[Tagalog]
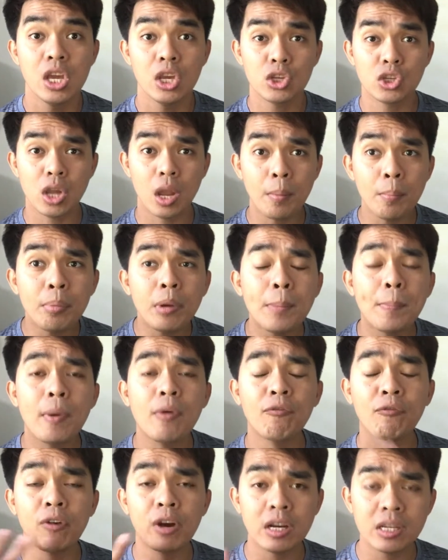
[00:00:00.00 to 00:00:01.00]
Siyempre,
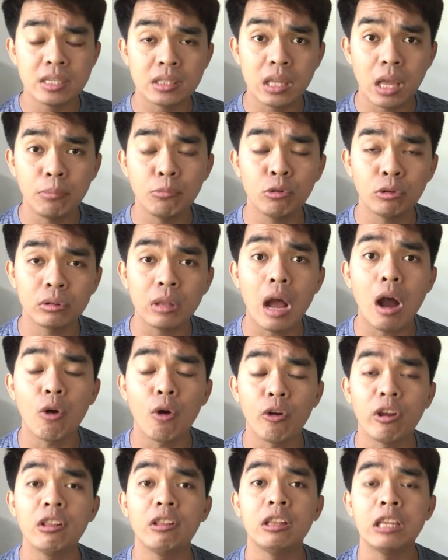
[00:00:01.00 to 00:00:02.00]
pag first time ng
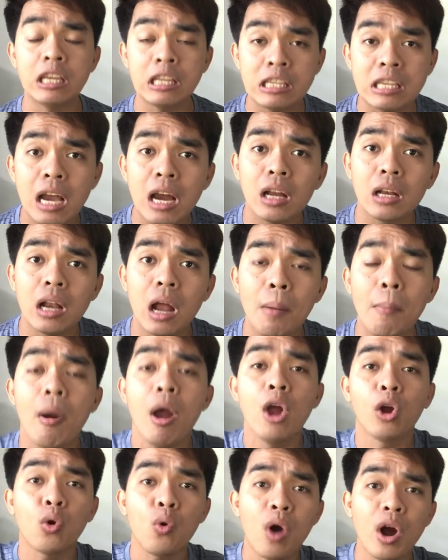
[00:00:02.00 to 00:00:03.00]
tao, hindi niya alam
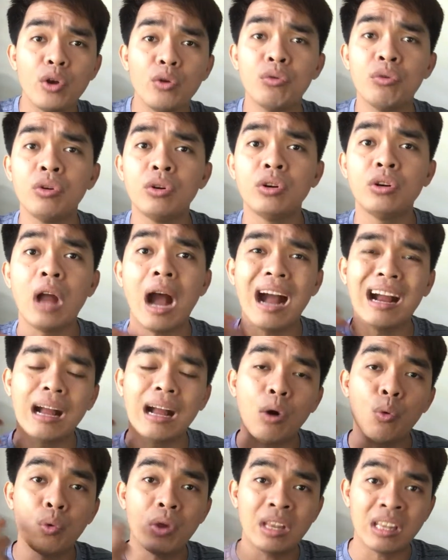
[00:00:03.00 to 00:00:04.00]
kung anong
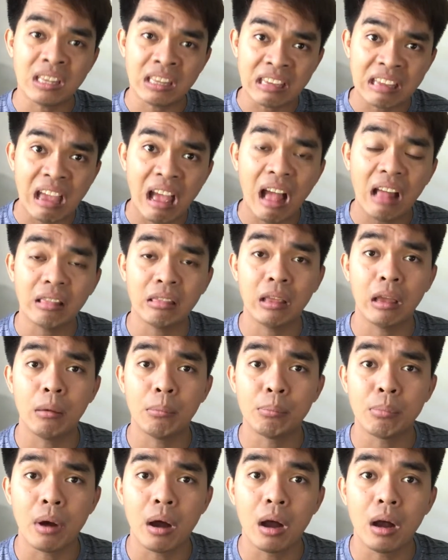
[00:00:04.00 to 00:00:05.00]
gagawin niya, di
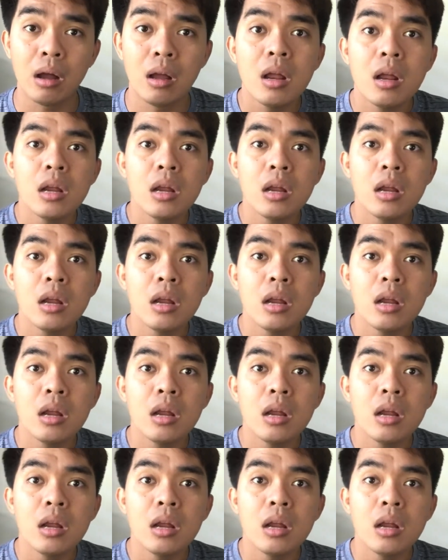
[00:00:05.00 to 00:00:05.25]
ba?